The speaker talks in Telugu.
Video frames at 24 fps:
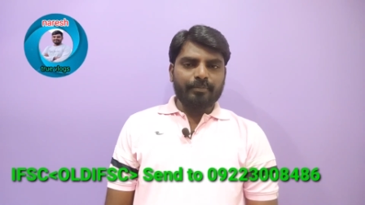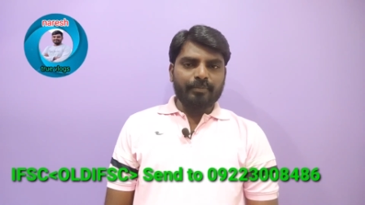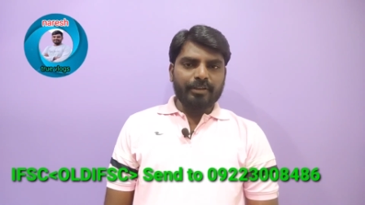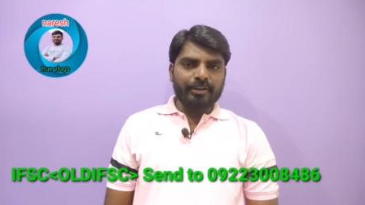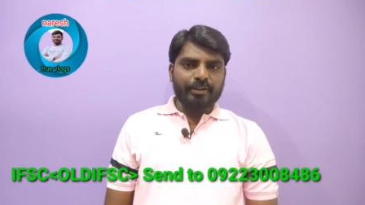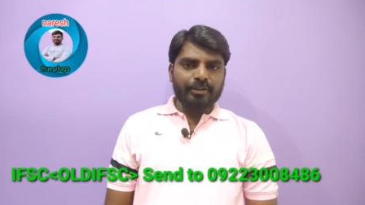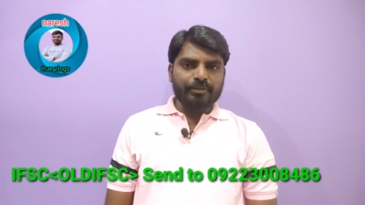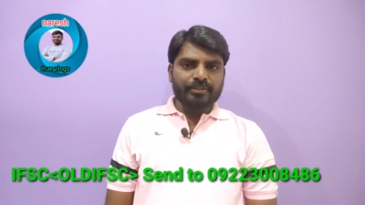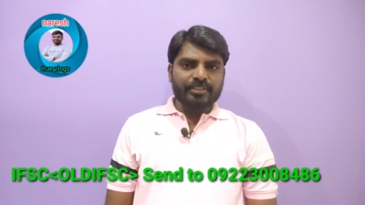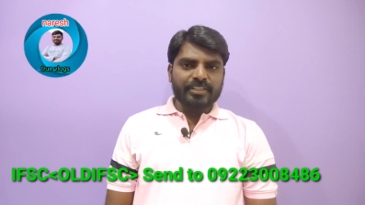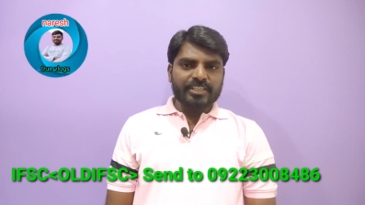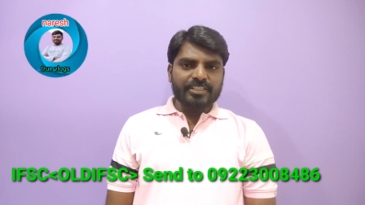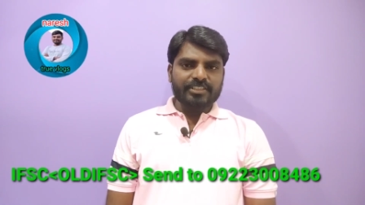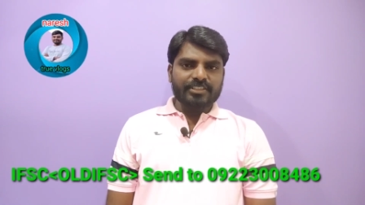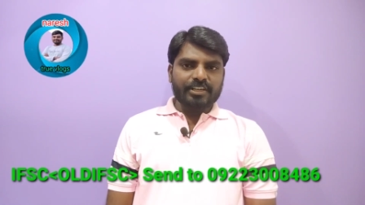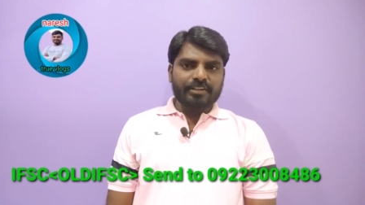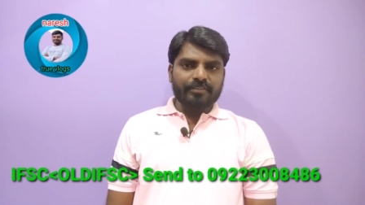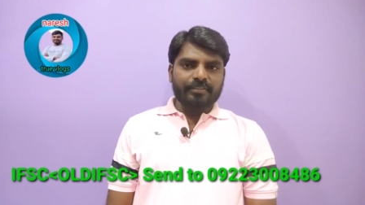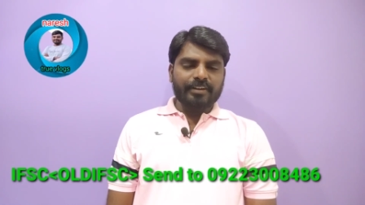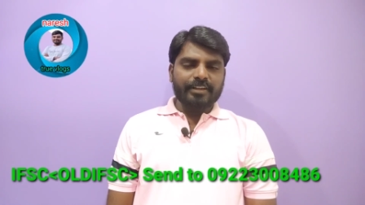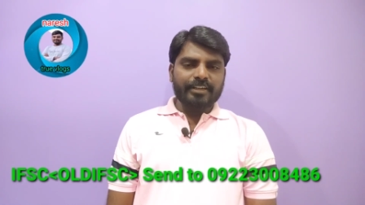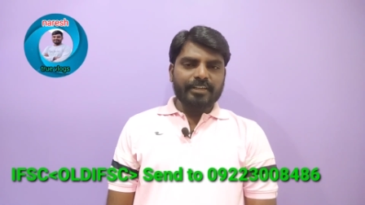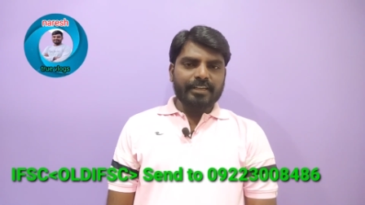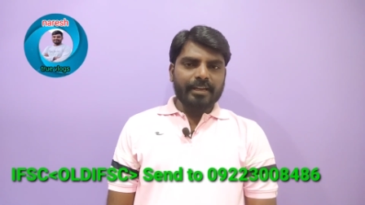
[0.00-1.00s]
మీరు యూజ్
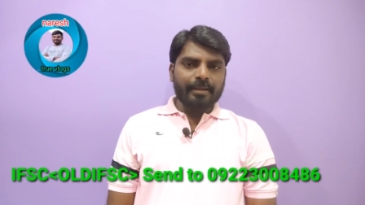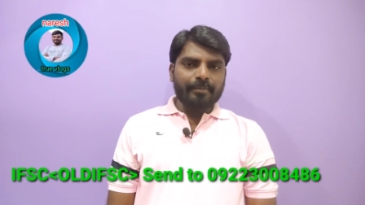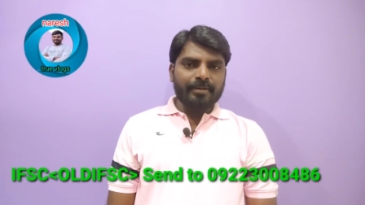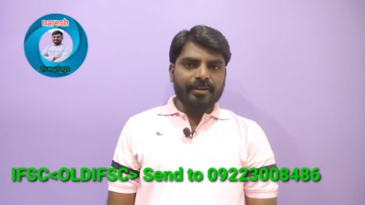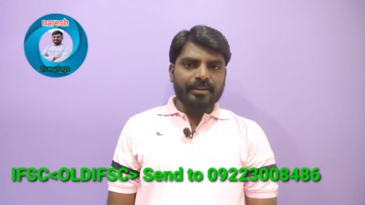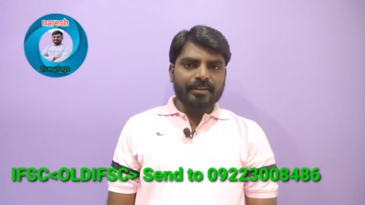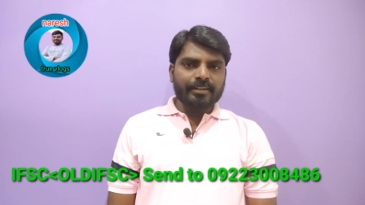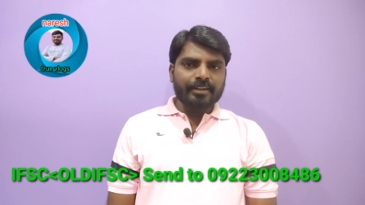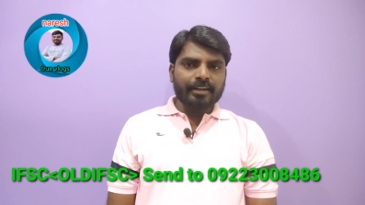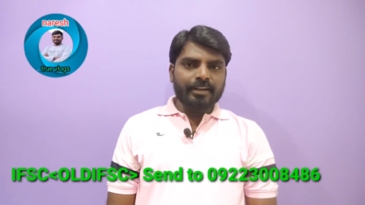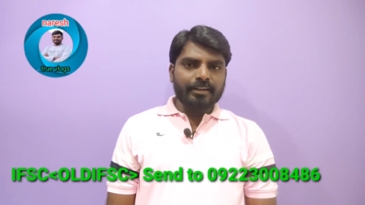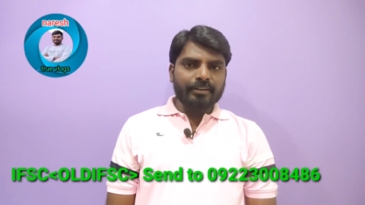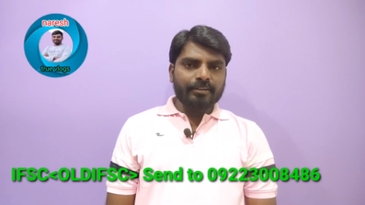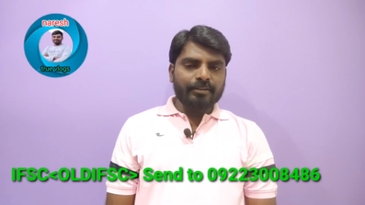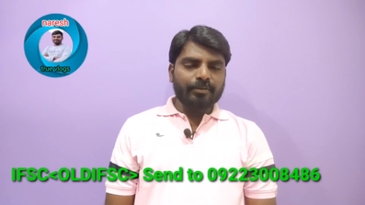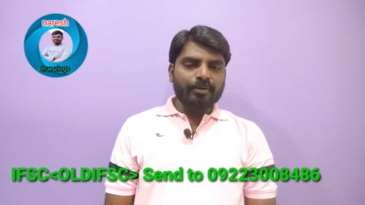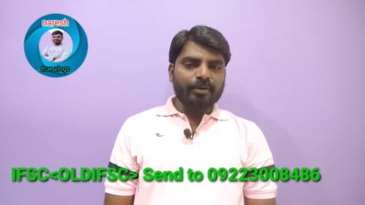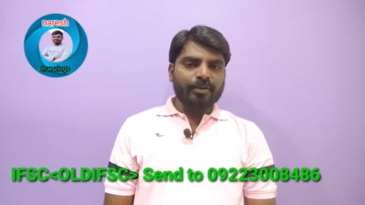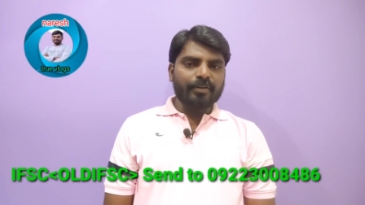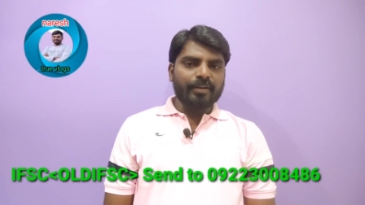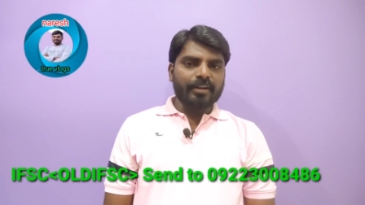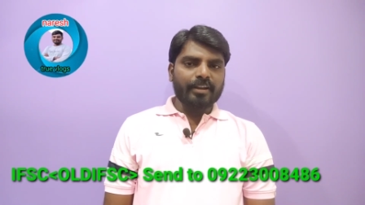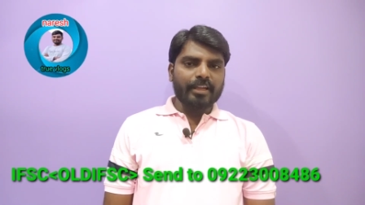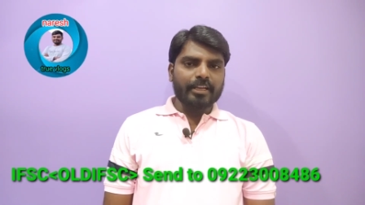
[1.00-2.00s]
చేస్తున్నటువంటి డెబిట్ కార్డు
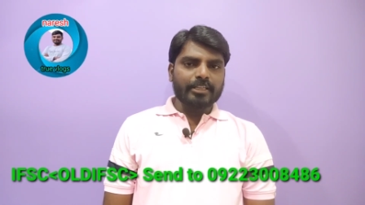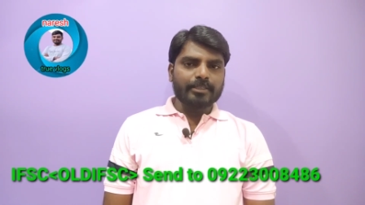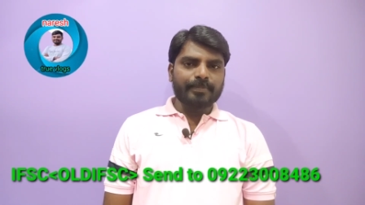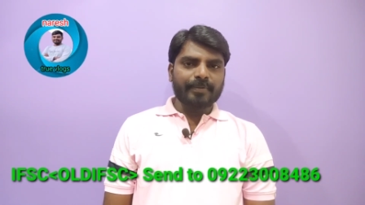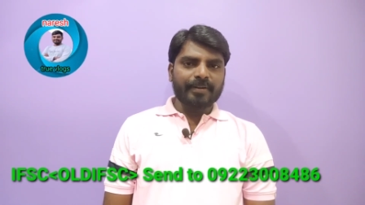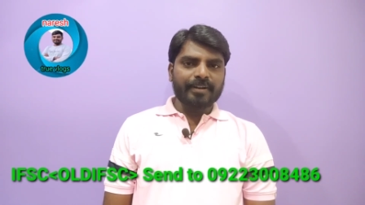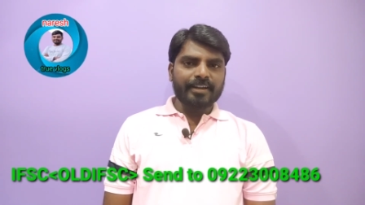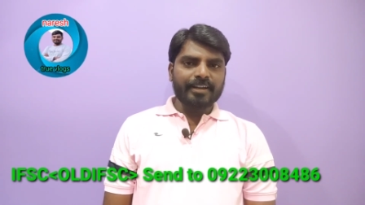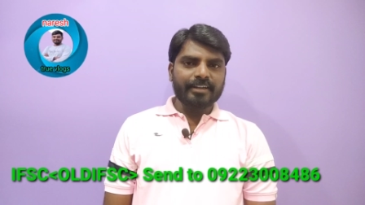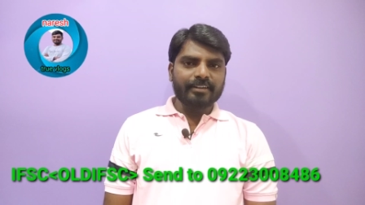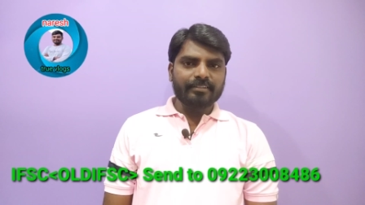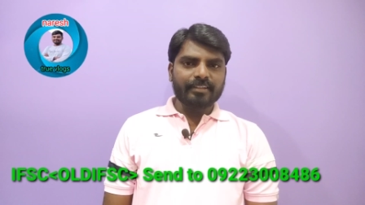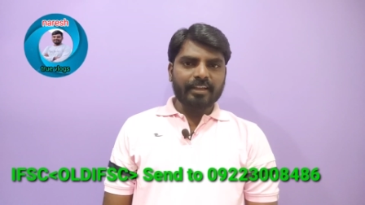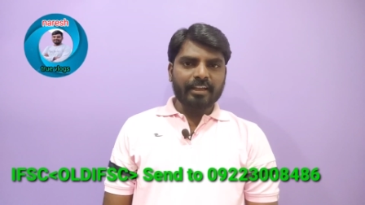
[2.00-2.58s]
ఒకవేళ ఎక్స్పైర్ డేట్